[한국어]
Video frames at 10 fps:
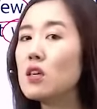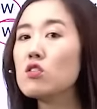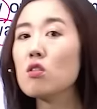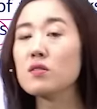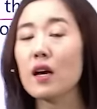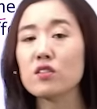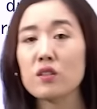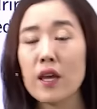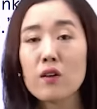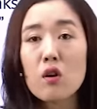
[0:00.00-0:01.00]
기정사실이
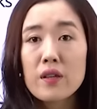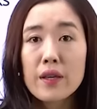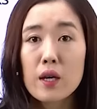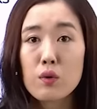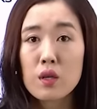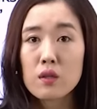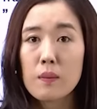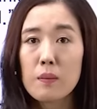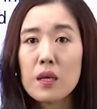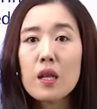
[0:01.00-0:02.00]
된 걸 얘기하고 있기
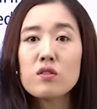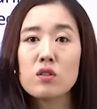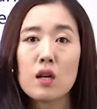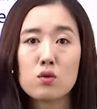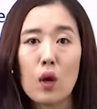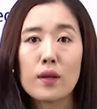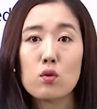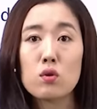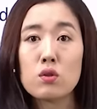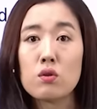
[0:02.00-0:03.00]
때문에 미래시랑은 또 안
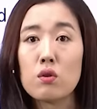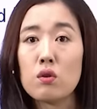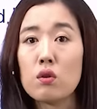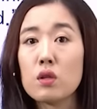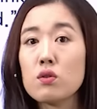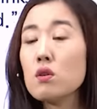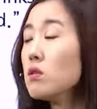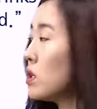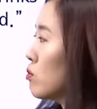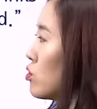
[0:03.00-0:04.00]
어울리죠. 그래서
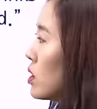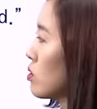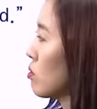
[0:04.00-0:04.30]
이 문제의